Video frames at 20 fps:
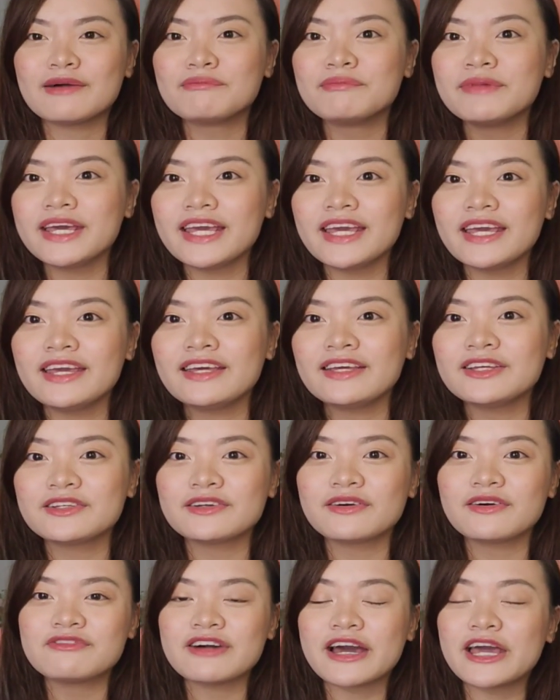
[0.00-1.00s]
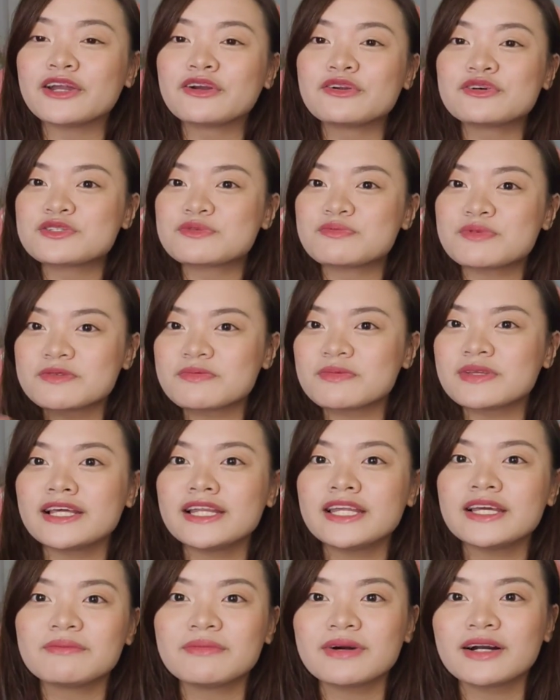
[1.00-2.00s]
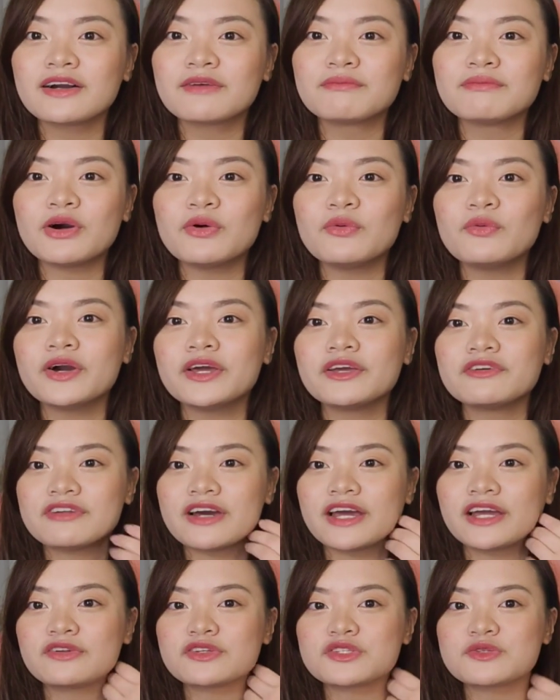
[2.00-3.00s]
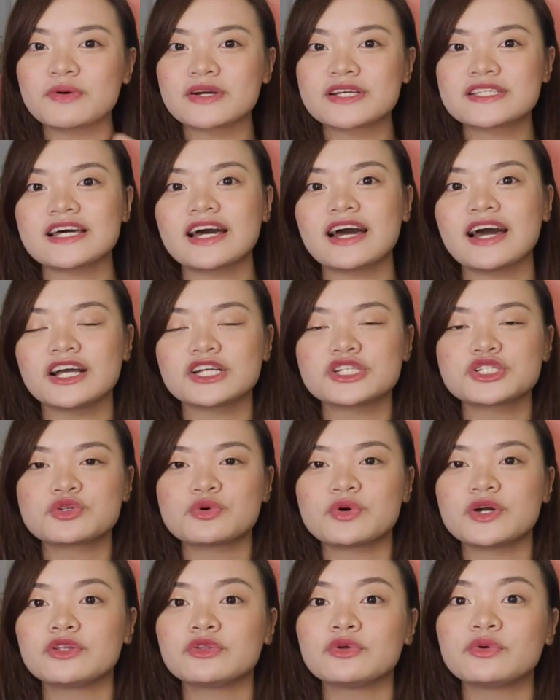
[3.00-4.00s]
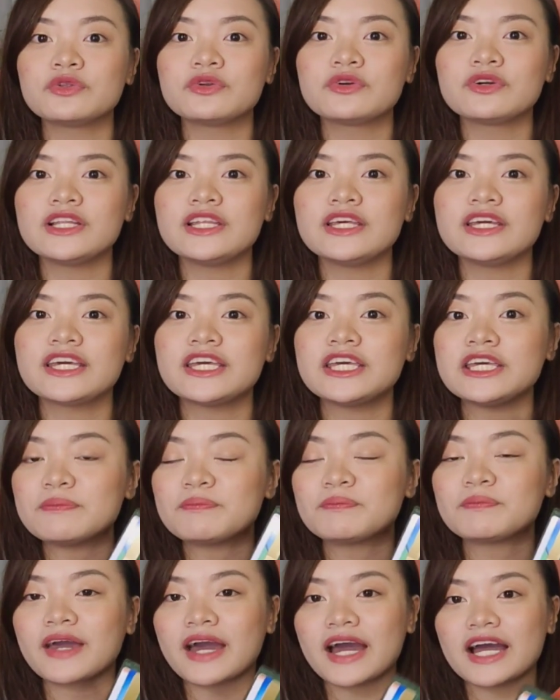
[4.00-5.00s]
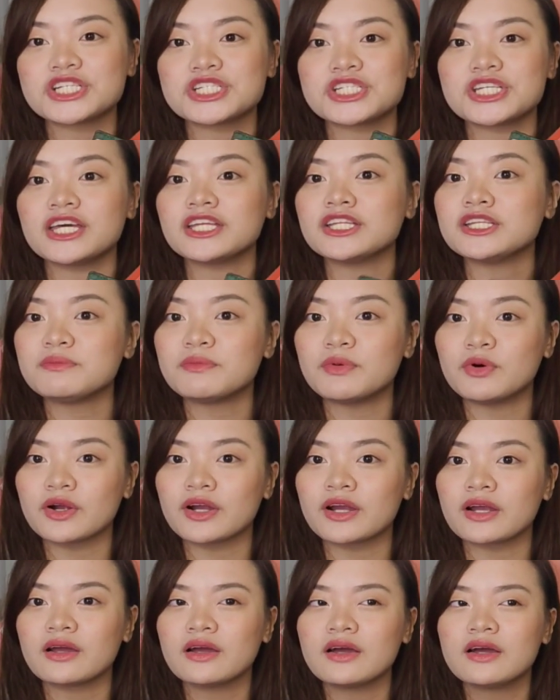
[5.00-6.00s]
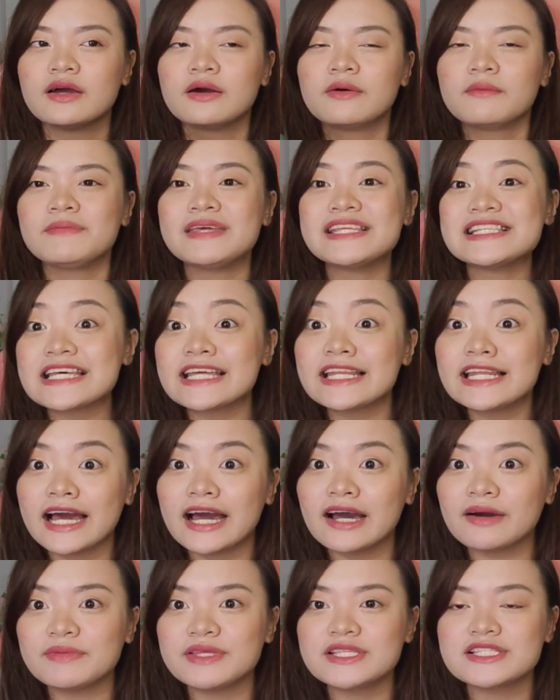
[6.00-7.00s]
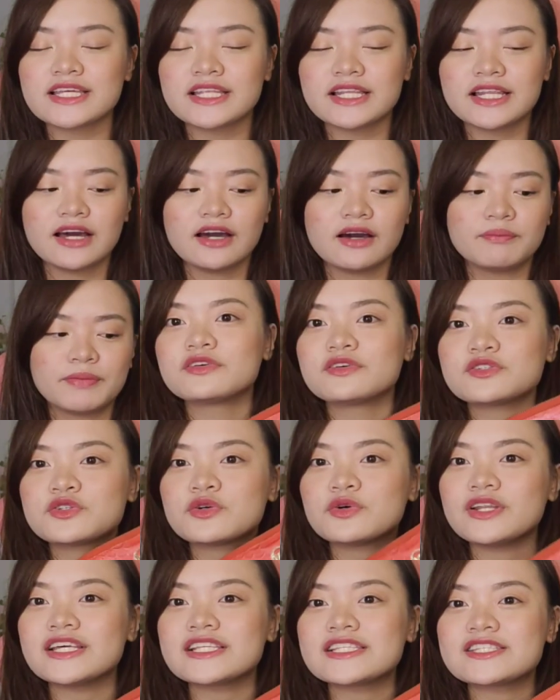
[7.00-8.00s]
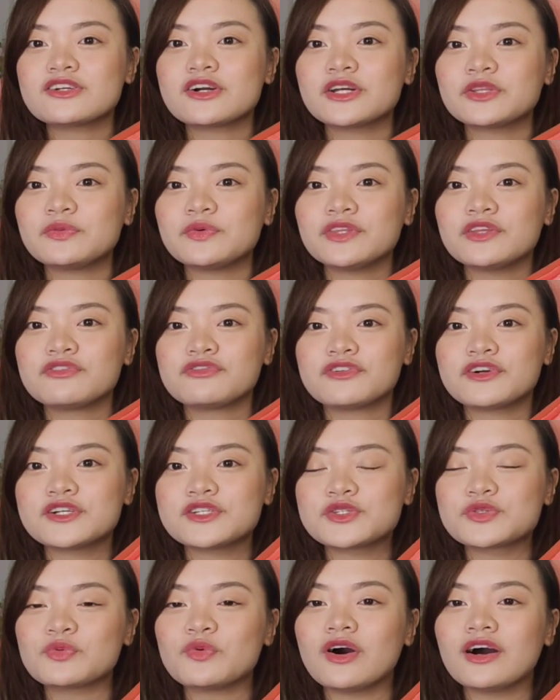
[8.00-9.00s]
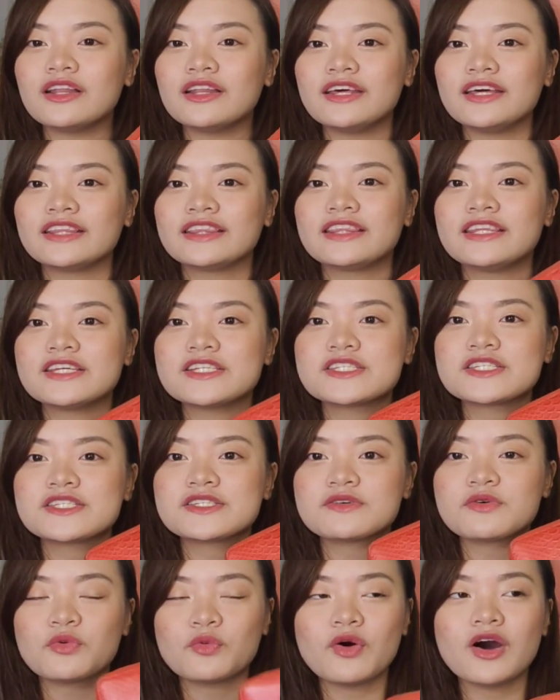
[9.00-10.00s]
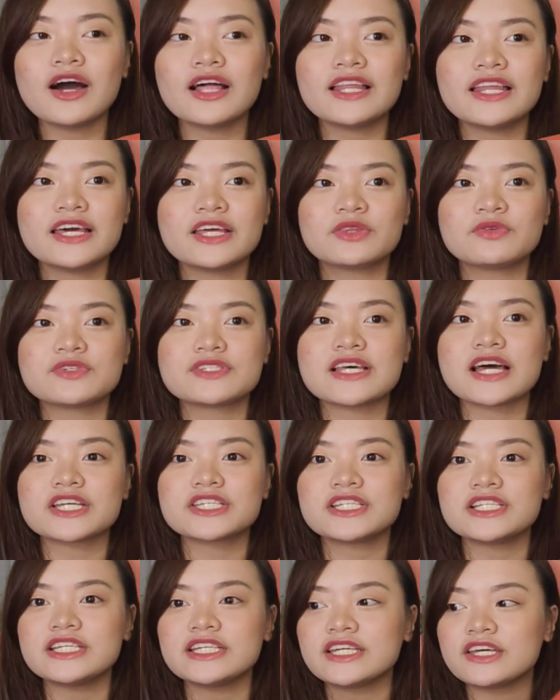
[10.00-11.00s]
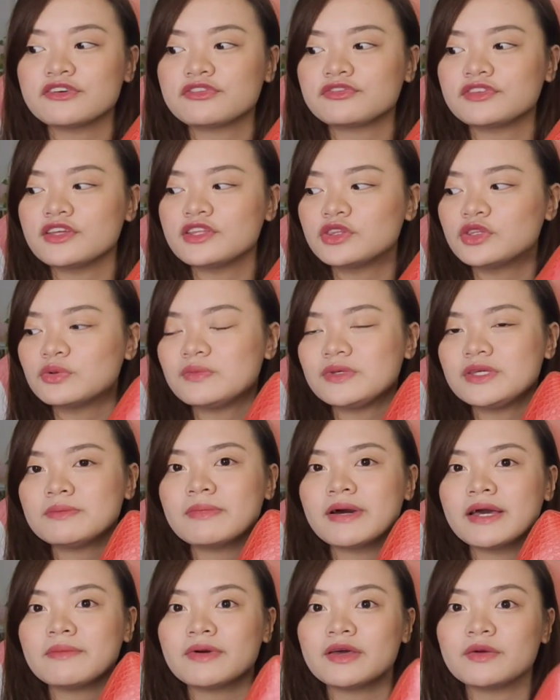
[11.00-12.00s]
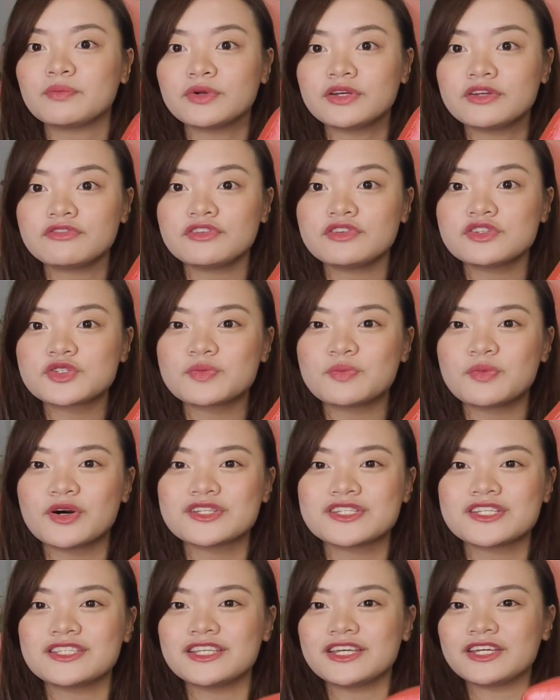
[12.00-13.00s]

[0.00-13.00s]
may virus, mas madaling mag makuha yung virus pag sa cash. So, I don't really keep cash anymore. Minsan lang, minsan lang. So, let's start with the first wallet. This wallet was actually gifted to me by my previous boss, si